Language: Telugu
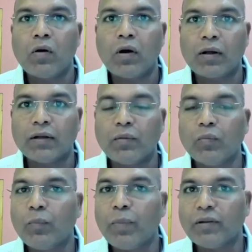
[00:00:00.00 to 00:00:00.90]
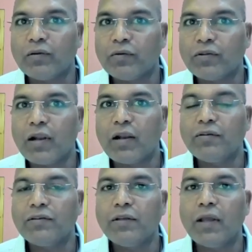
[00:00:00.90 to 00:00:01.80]
ఒక క్రితం ముప్పై సంవత్సరాల
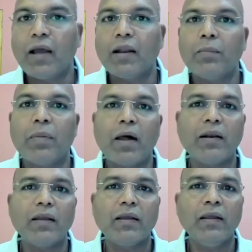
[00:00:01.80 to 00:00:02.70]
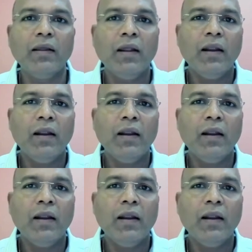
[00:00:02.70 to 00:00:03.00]
నుంచి ఆయన పార్టీకి